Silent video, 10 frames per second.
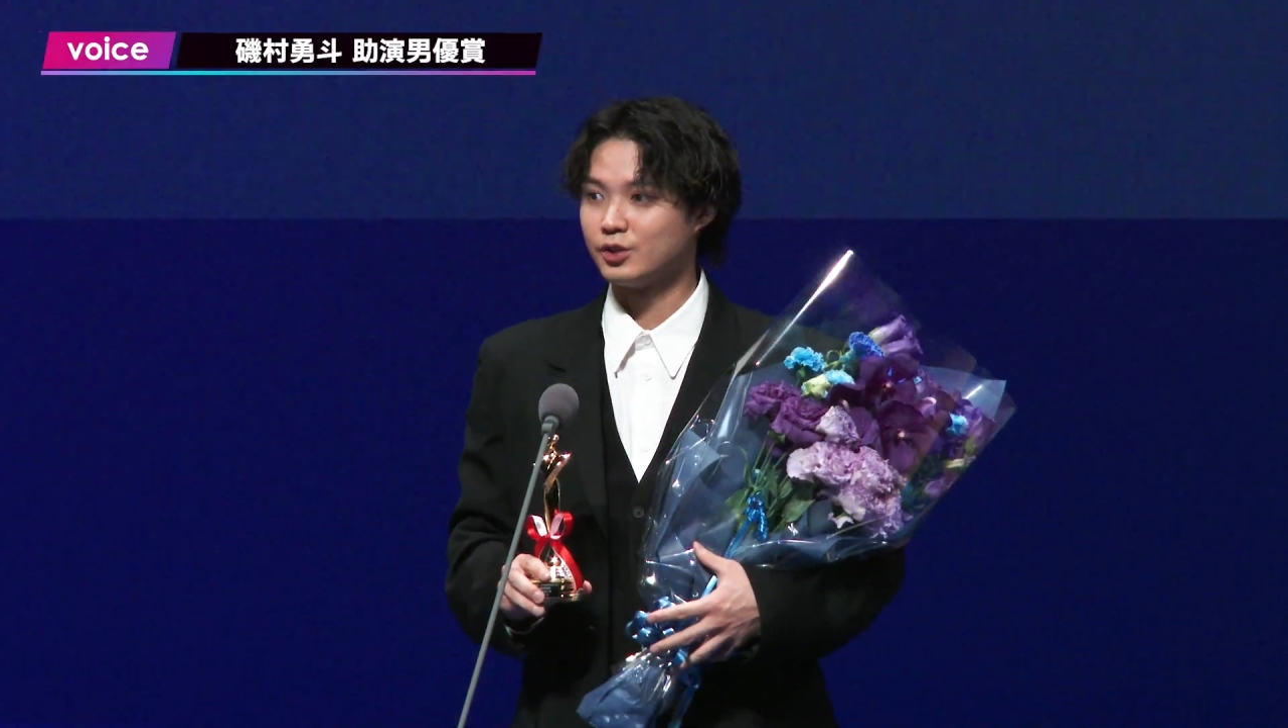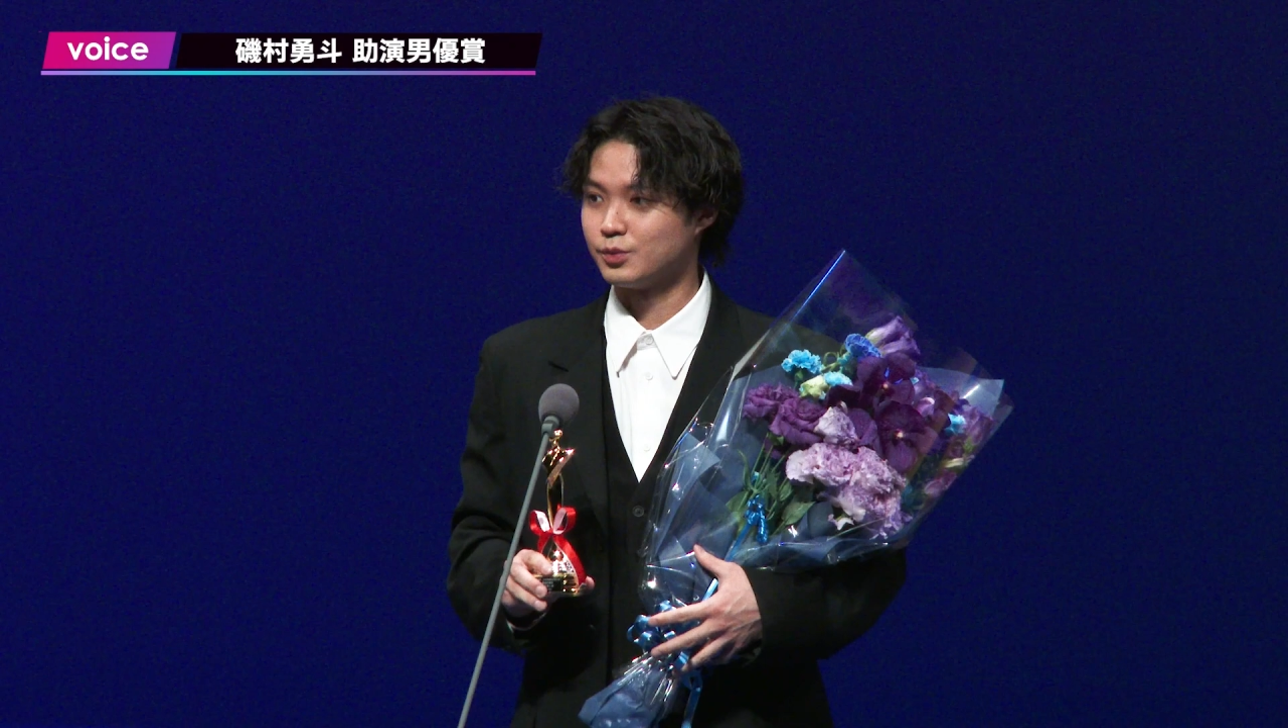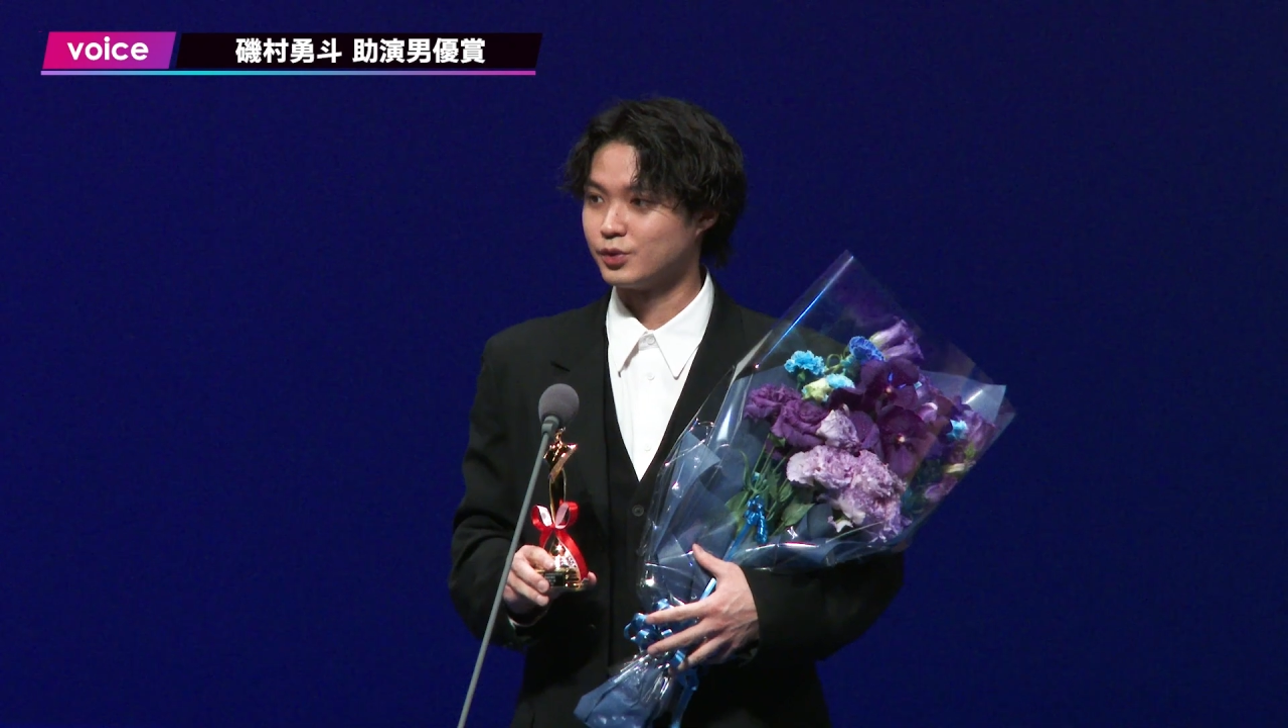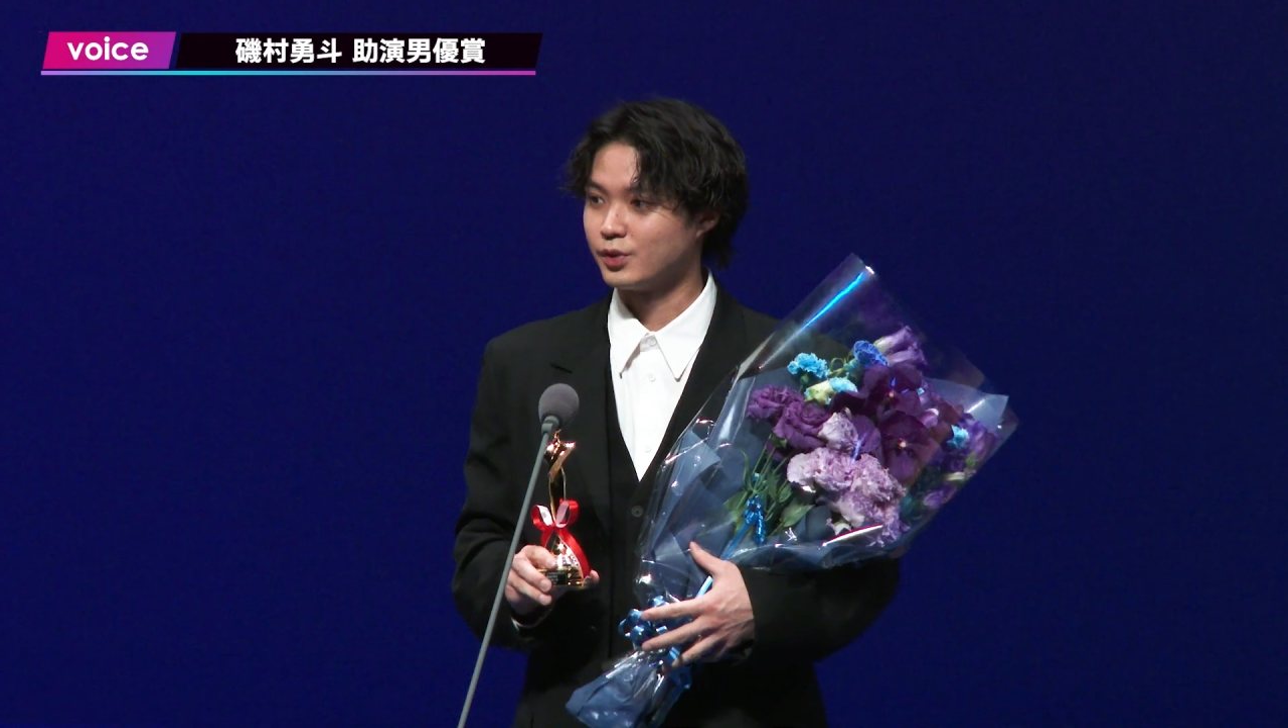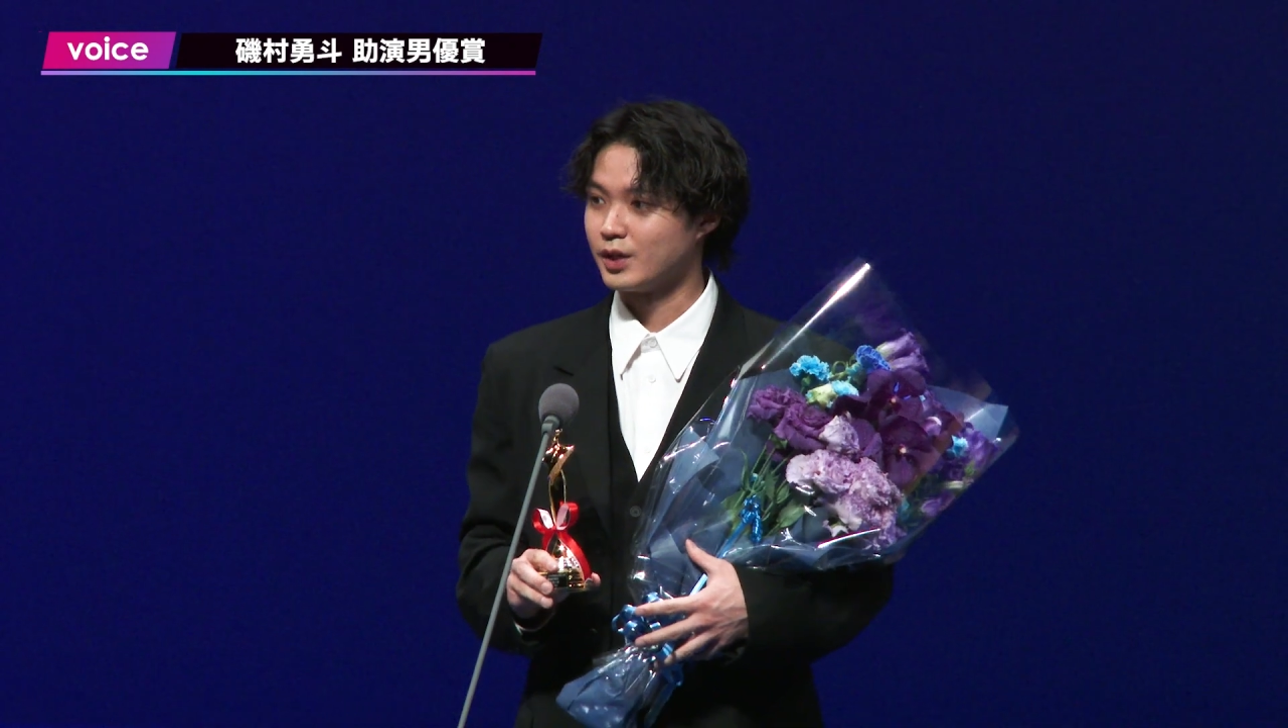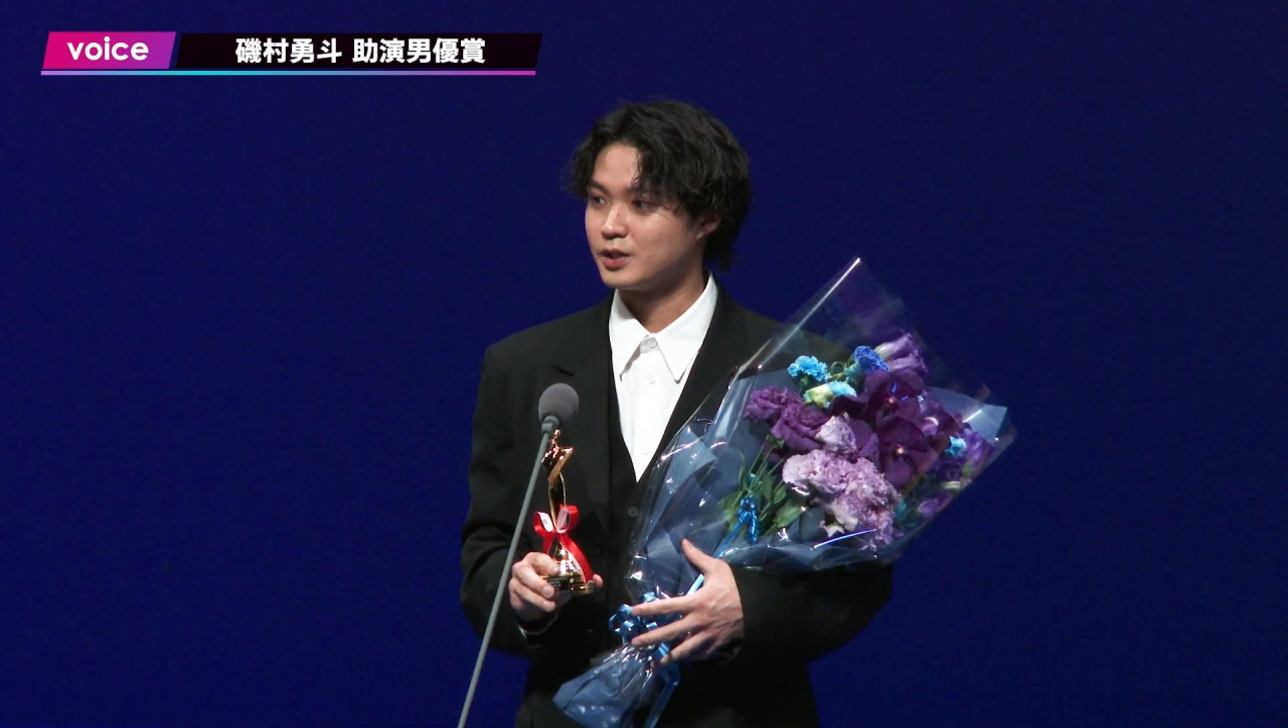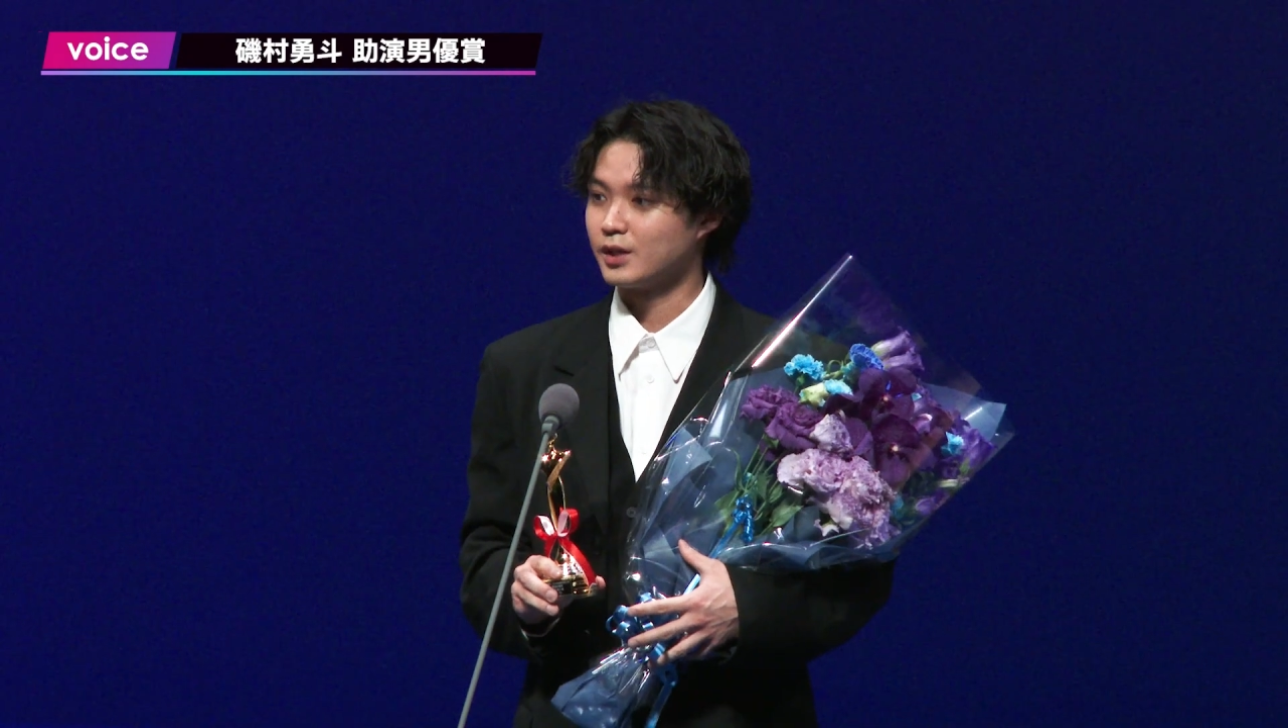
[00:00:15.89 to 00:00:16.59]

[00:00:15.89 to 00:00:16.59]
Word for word: 自分の演じ